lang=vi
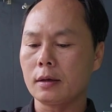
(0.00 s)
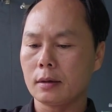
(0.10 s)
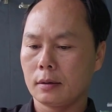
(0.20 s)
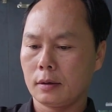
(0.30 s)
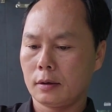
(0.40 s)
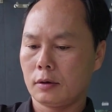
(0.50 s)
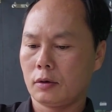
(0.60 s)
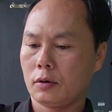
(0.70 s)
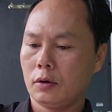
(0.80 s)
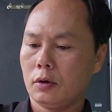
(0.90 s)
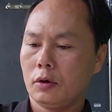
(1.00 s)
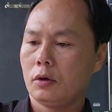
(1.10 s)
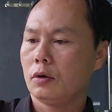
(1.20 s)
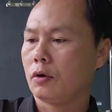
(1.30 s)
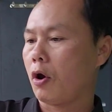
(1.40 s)
đấy
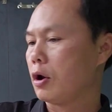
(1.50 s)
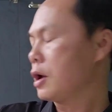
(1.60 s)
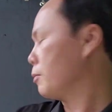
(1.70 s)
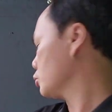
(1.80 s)
nó là